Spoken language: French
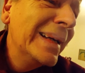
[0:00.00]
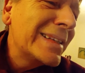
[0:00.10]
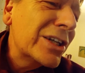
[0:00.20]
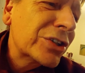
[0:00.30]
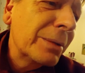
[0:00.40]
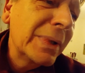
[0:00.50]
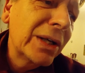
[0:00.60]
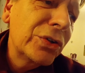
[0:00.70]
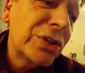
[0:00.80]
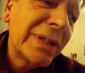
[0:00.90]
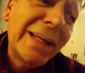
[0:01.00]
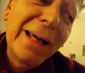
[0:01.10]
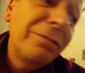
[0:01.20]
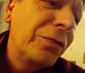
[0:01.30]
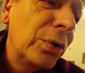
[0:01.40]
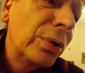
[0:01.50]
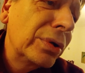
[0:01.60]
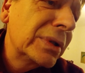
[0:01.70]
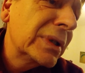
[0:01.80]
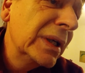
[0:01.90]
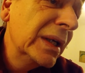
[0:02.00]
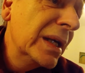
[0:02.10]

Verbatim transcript: sans jamais rejeter la faute,